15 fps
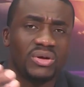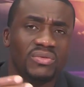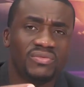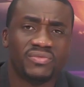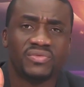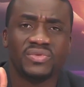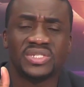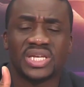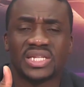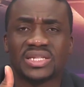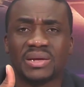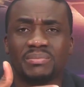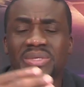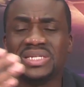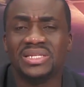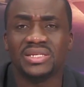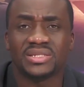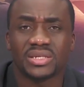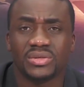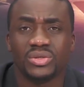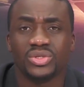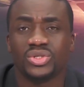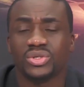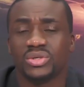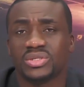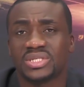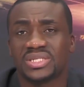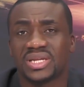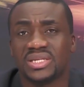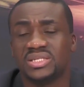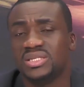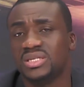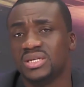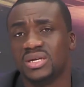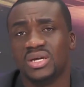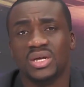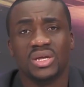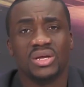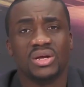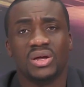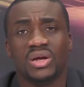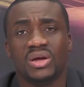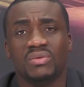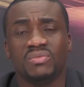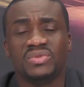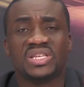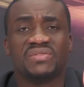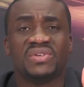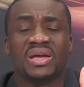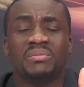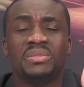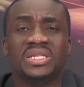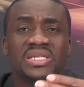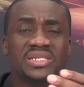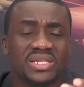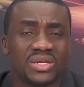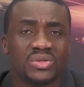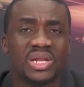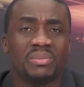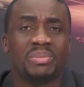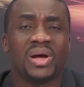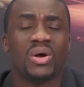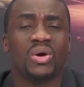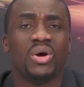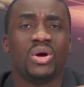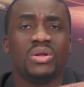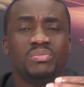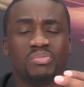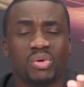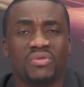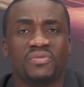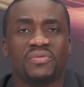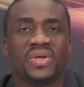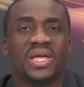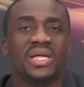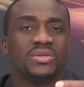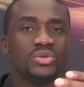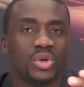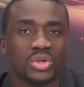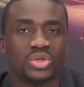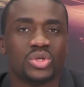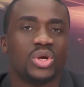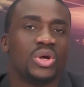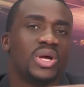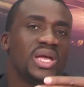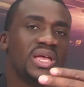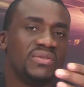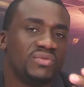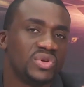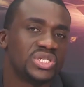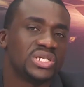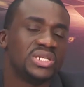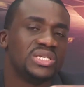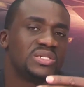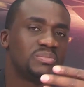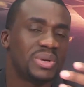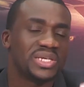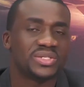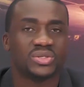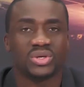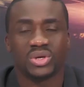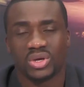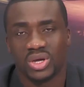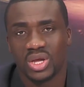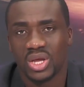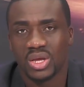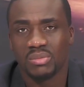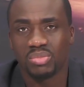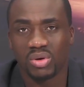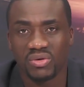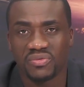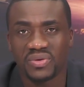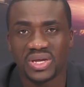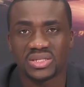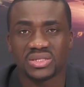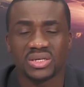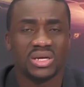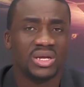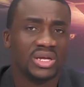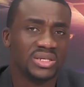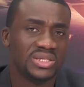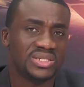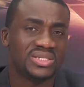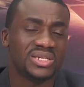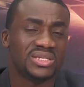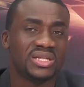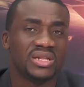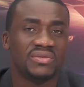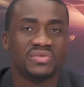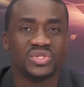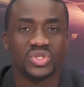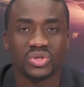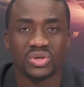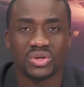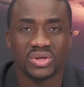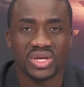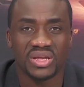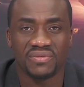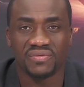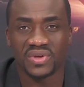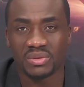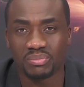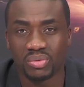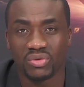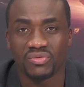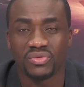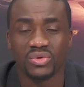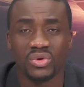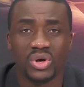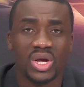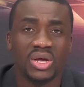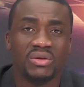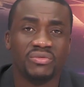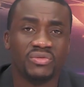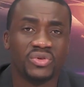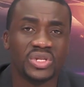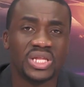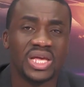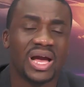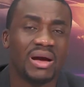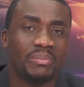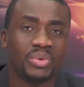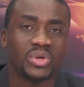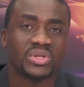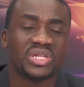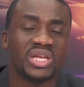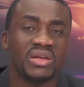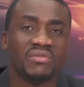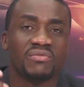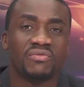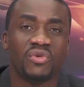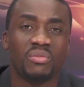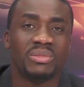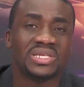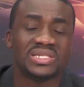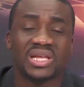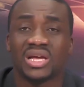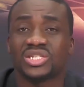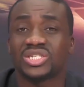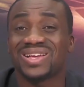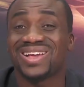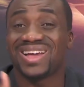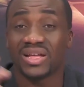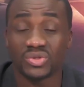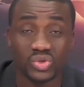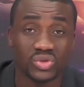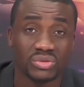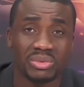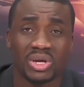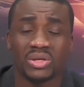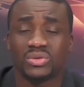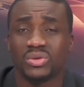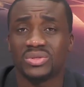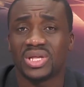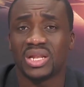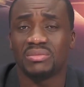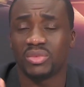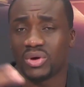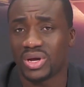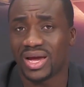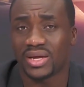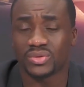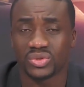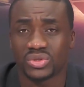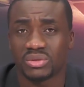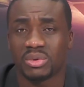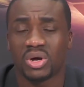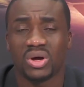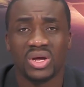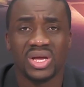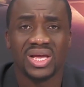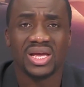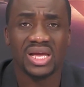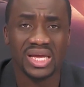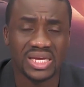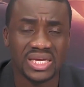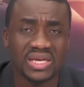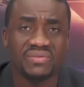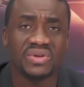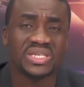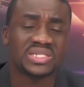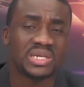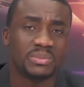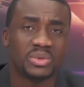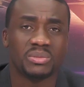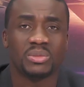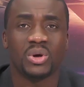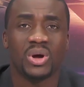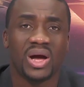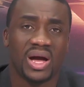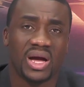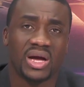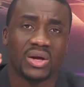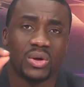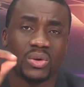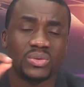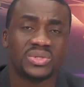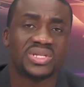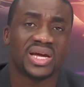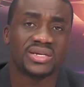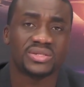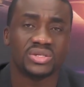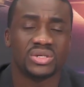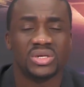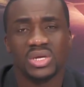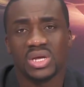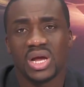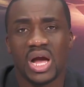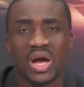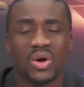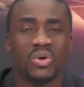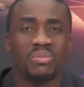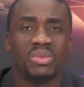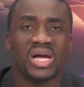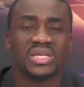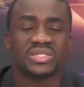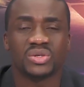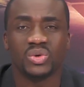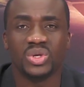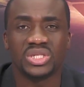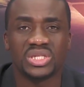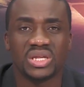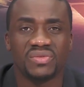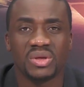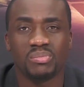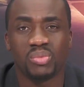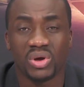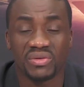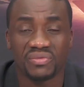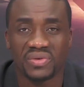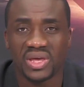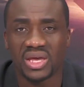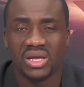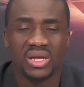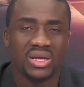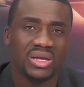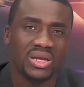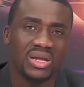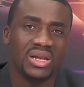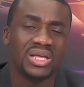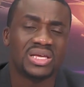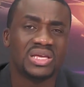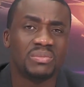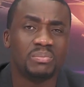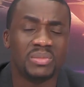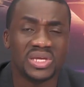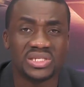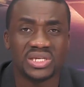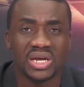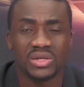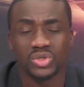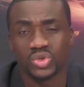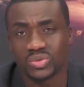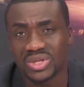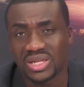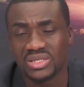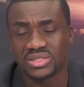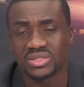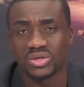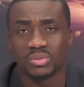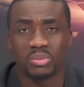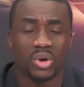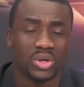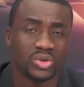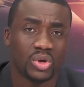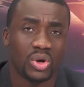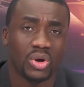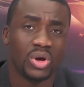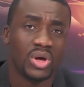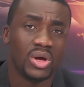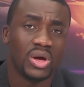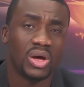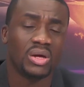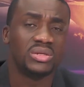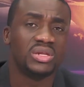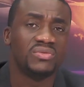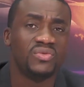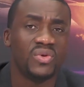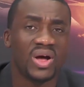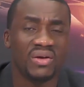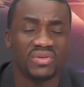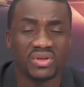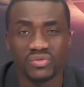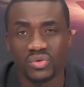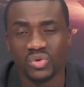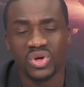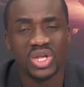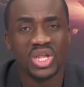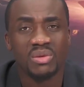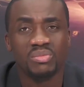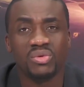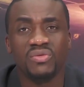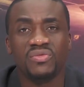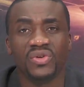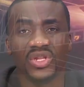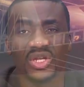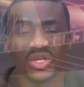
vous êtes un ministre de Dieu, c'est-à-dire euh, vous avez un ministère de la parole, prophète, docteur, évangéliste, pasteur, prophète. Cette télévision est faite pour vous. Venez apporter vos messages gratuitement, totalement gratuitement. Écrivez simplement à contact oetv.fr e et l'équipe média, les journalistes prendront rendez-vous avec vous pour venir